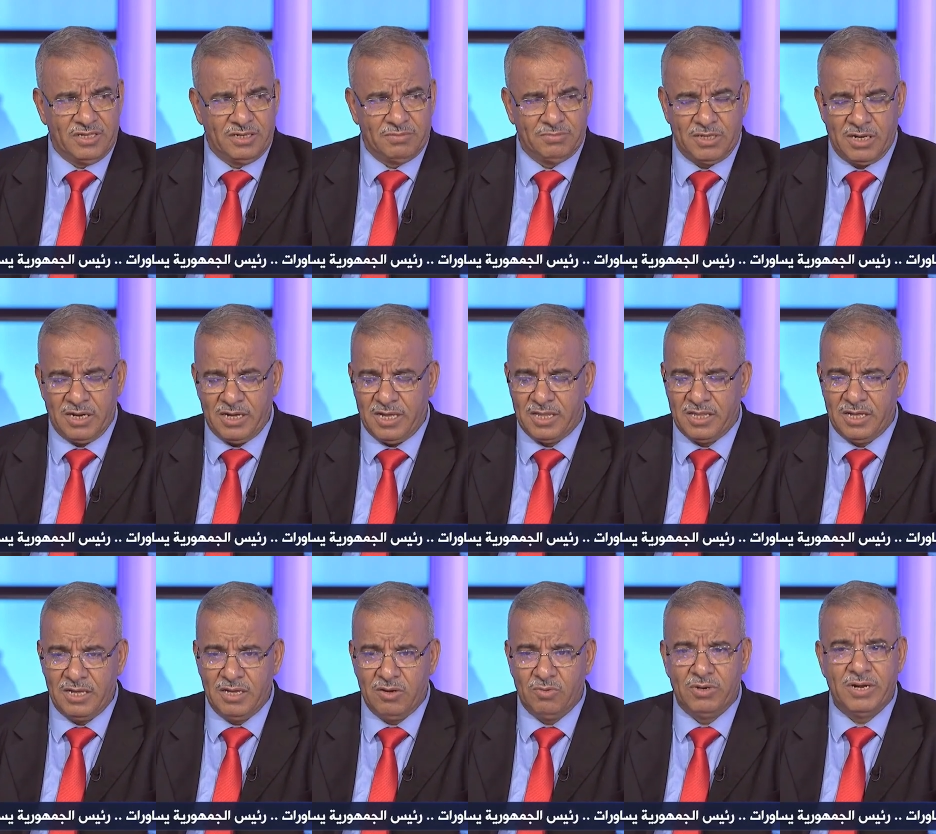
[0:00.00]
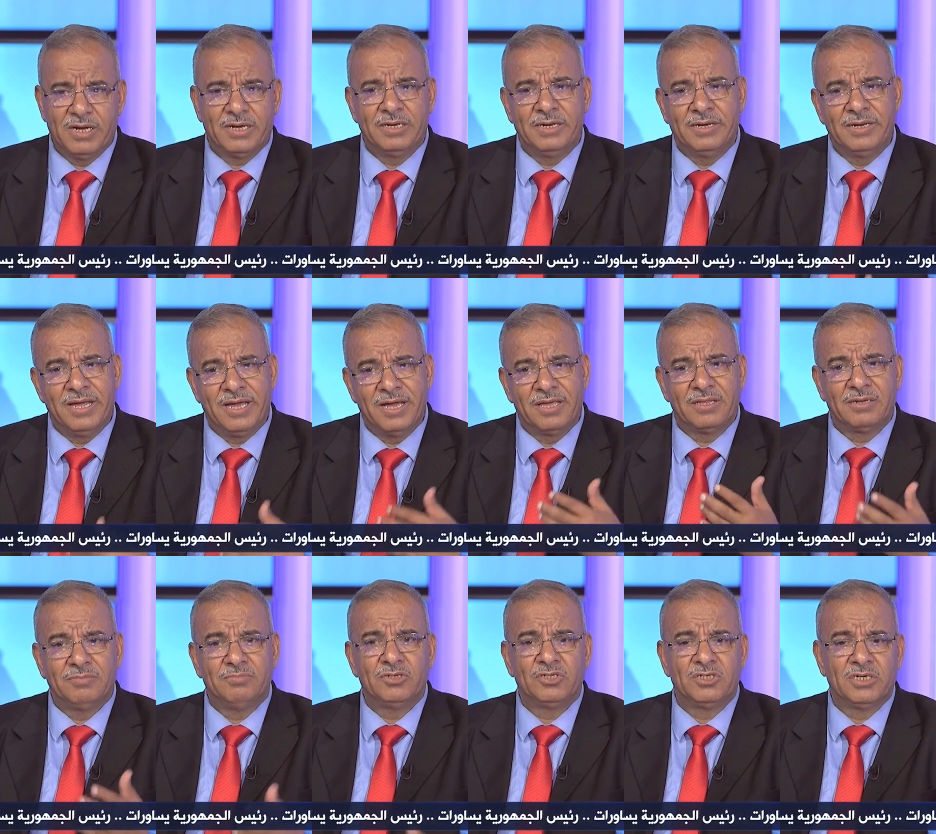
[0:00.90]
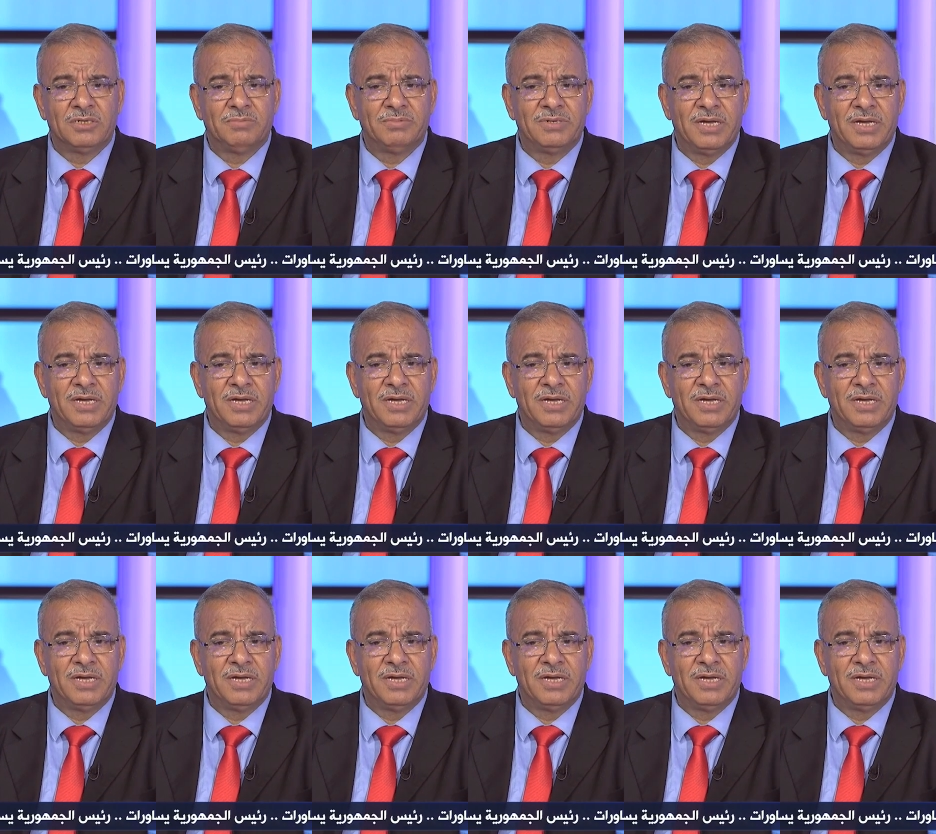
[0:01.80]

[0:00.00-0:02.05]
من القضايا ولكن احنا ايضا من جانبنا